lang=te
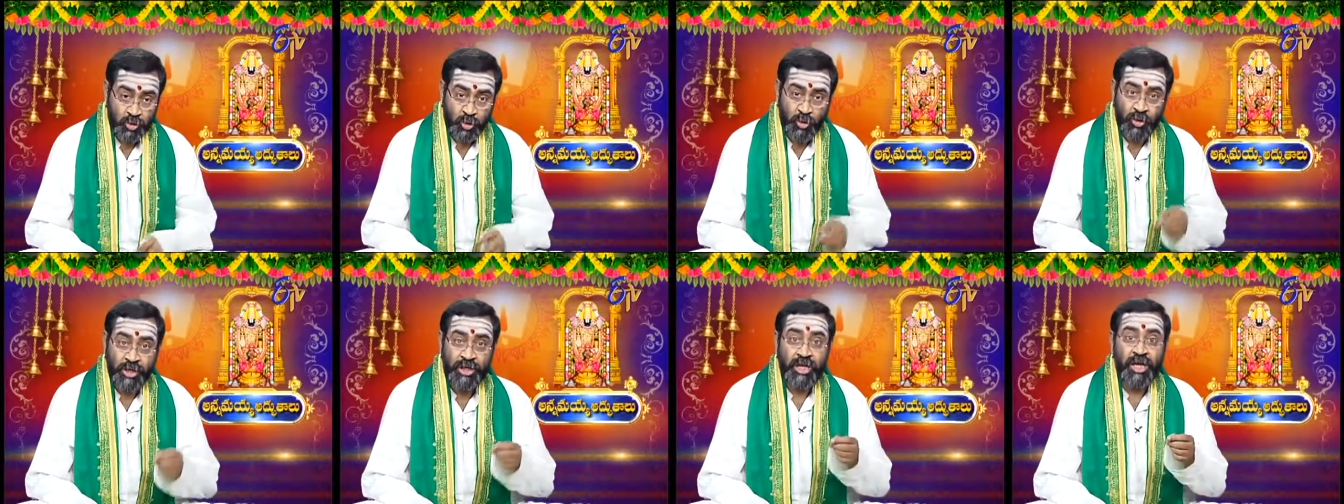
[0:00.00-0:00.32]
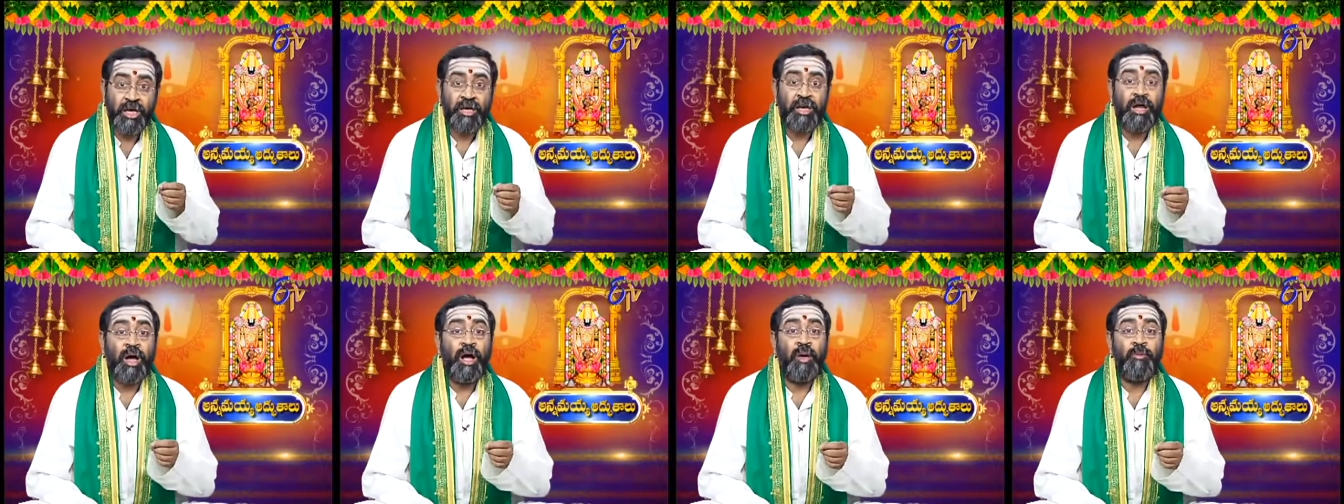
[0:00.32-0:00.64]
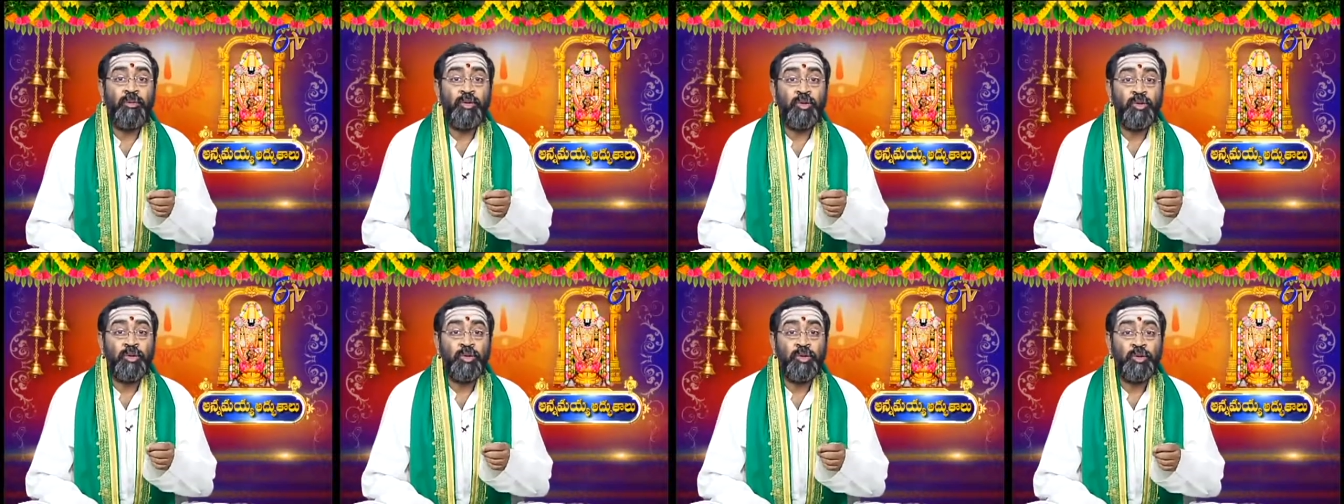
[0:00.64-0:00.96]
తొడిగే
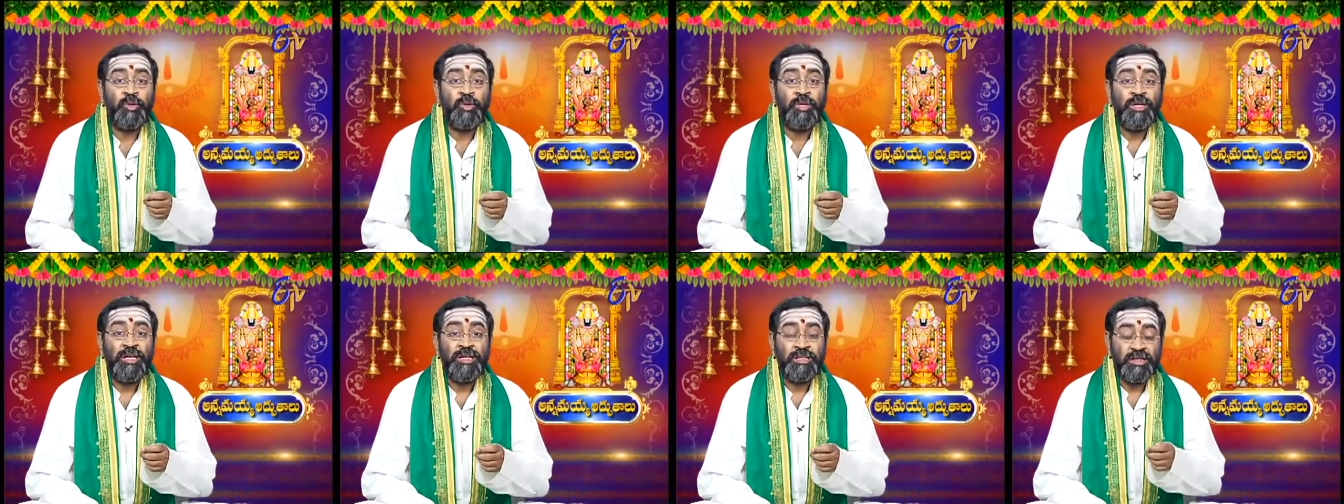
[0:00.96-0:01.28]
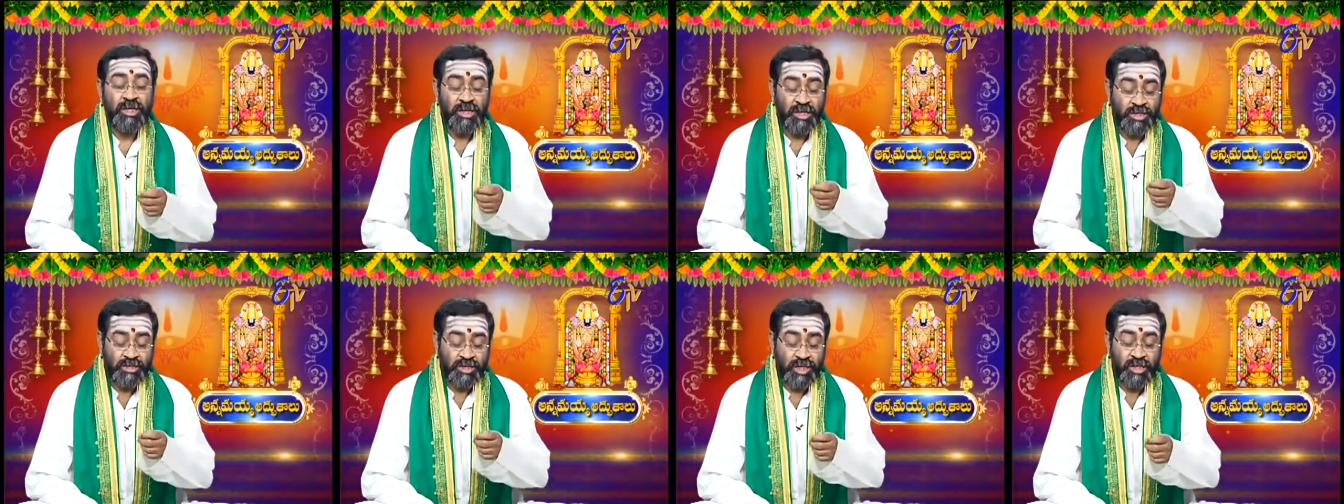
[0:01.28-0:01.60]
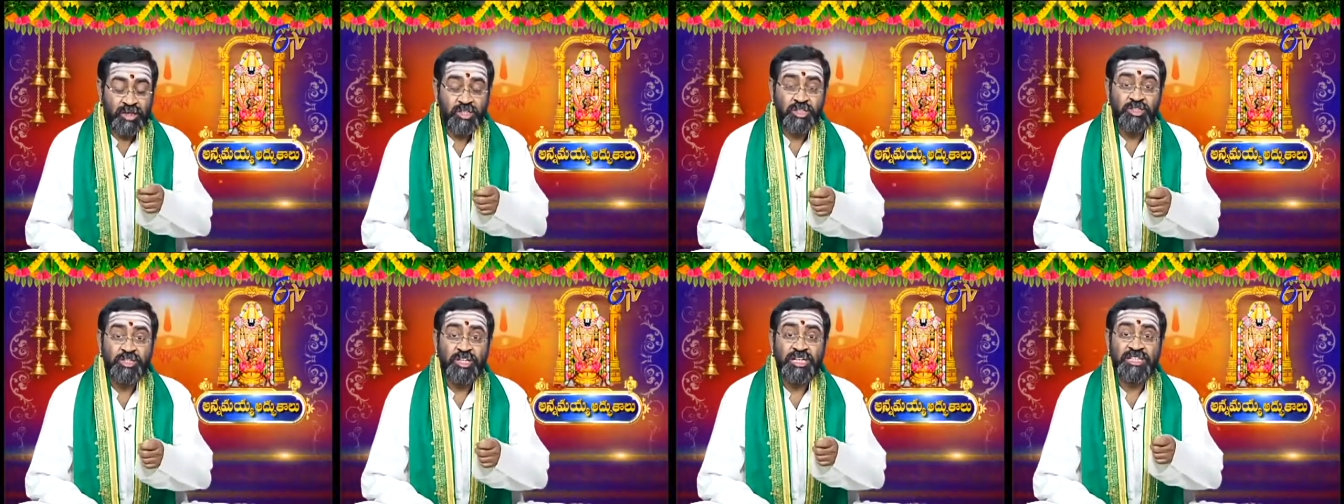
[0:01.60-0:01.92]
రాముడు తన
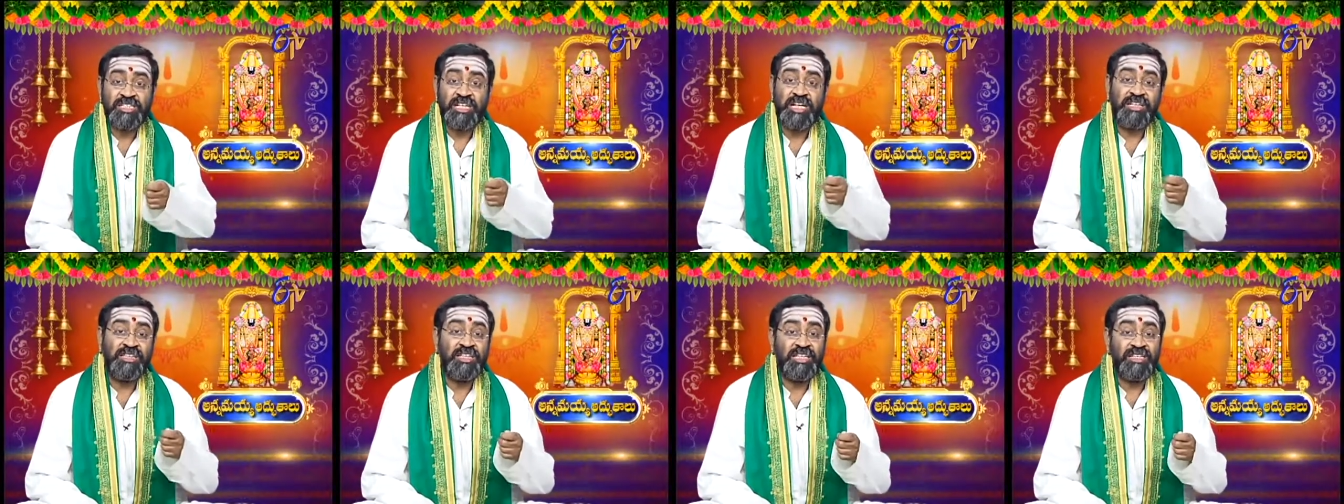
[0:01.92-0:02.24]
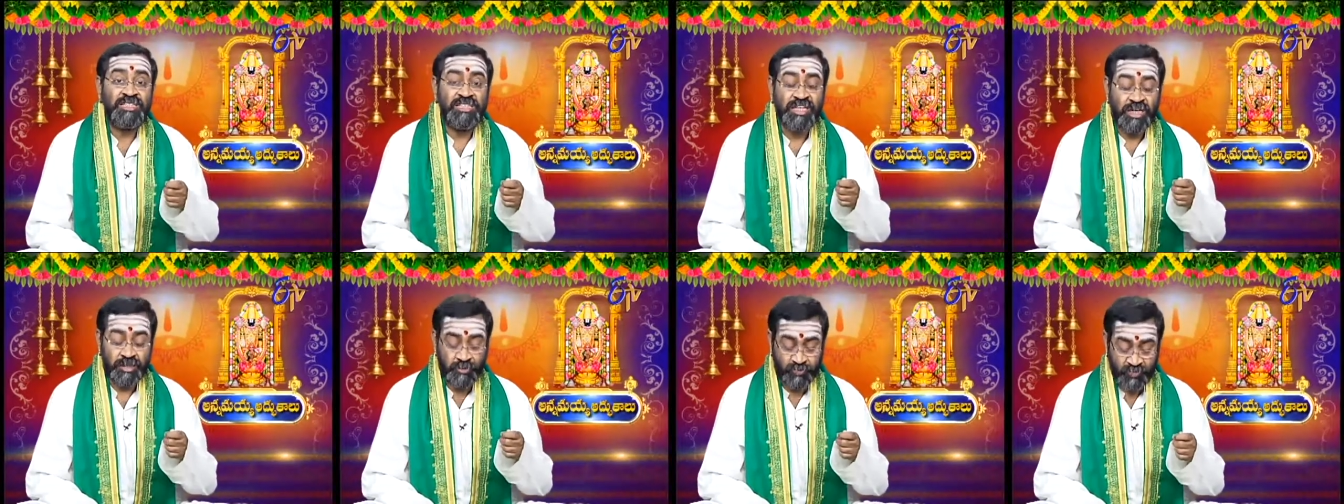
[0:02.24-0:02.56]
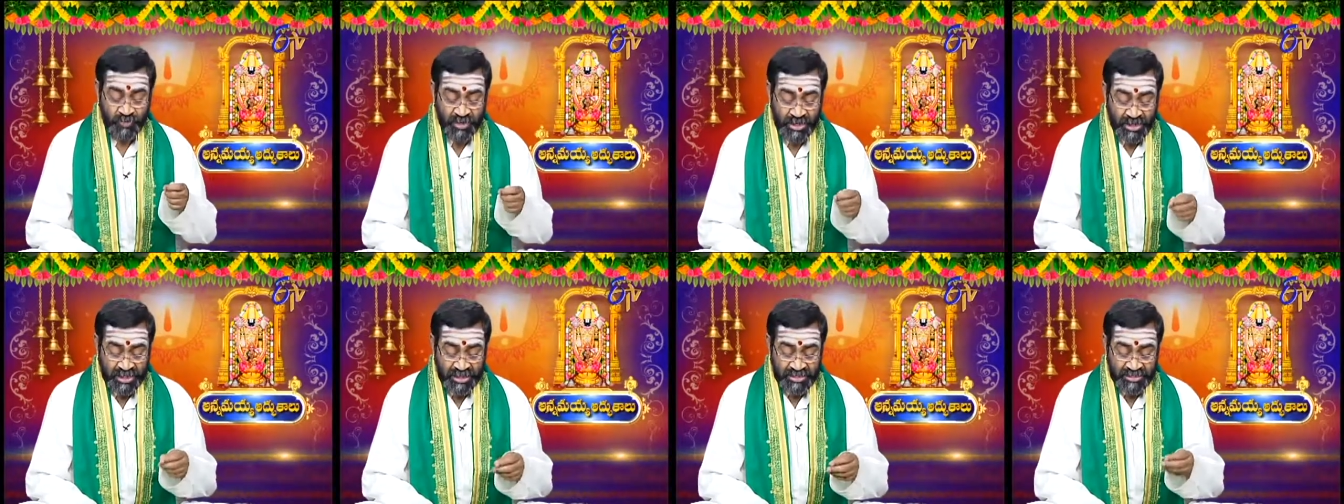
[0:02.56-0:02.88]
ధనుస్సుకు సంధించాడు